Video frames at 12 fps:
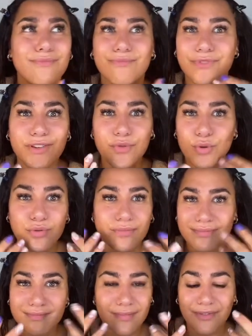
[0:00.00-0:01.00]
Wir wohnen
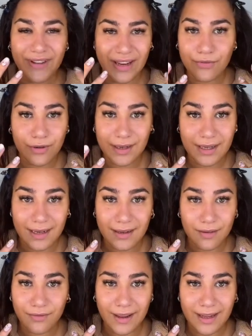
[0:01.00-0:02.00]
weit voneinander
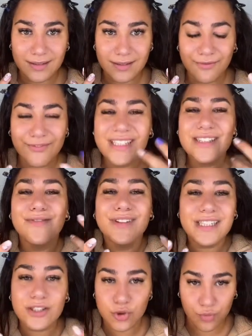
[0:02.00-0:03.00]
entfernt. Was
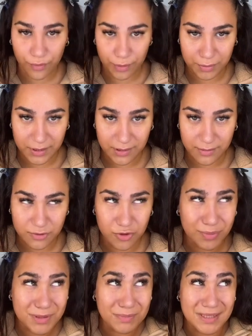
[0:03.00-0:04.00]
willst du von mir? Du
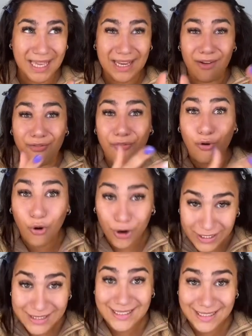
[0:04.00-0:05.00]
bist mit deiner
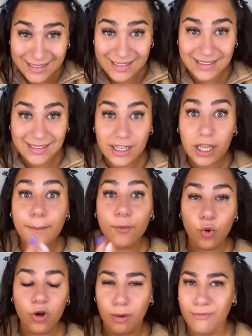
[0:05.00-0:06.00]
Freundin im
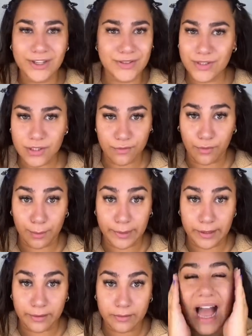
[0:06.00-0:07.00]
Urlaub. Was willst du von
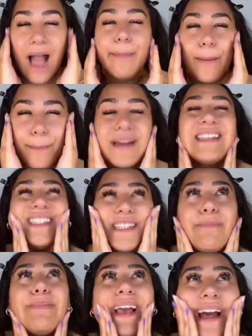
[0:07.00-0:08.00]
mir? Aber
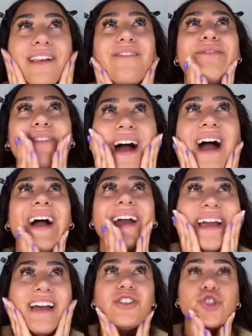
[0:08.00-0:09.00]
prinzipiell war
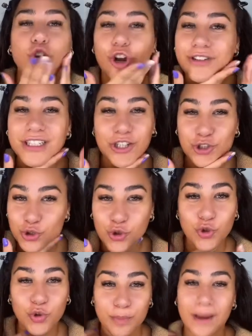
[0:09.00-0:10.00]
er schon ihr
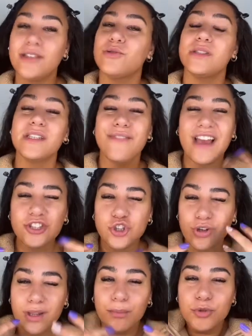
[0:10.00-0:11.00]
Typ. Also sie wäre
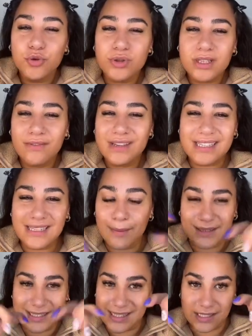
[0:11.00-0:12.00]
schon amused gewesen, aber
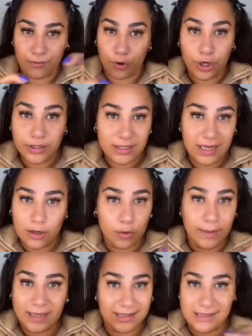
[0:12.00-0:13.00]
dieses
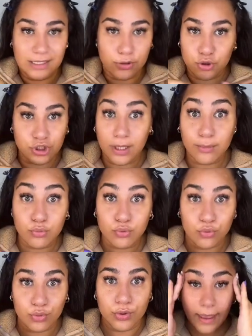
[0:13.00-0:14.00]
Freundin-Argument ist natürlich tabu.
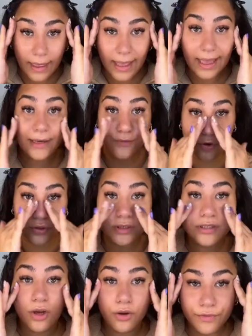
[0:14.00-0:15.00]
Er antwortet
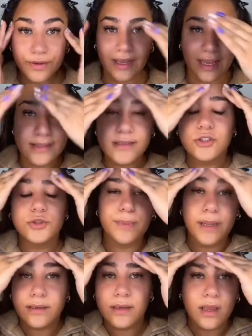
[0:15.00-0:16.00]
daraufhin ganz entspannt.